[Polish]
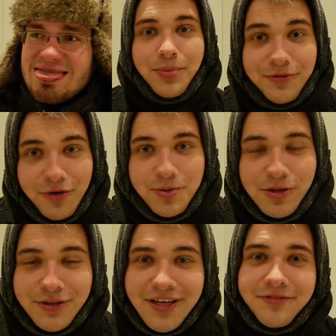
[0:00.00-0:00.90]
Po dwóch
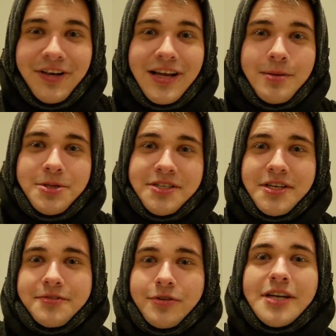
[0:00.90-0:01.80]
minutach wylana przez
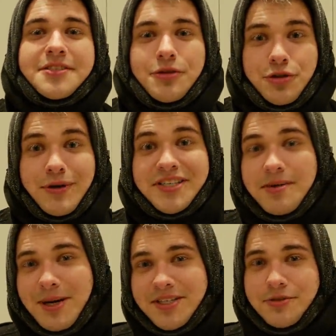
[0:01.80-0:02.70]
nas woda zdążyła
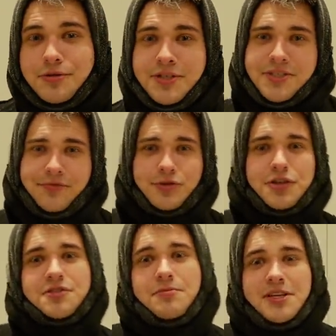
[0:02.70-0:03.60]
zamarznąć i
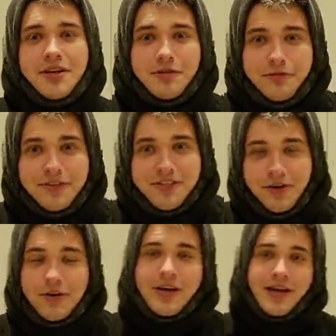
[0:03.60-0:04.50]
stworzyć mini lodowisko.